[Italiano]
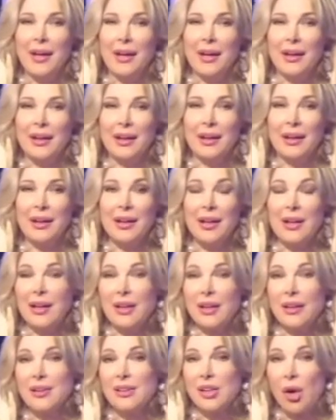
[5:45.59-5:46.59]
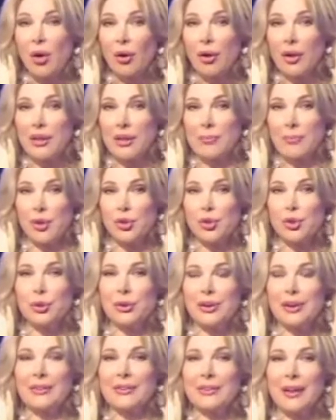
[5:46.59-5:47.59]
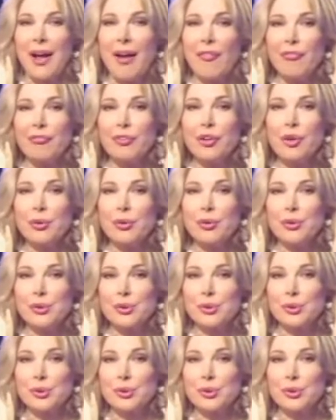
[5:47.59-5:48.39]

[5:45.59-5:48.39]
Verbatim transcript: E le zone di maggior traffico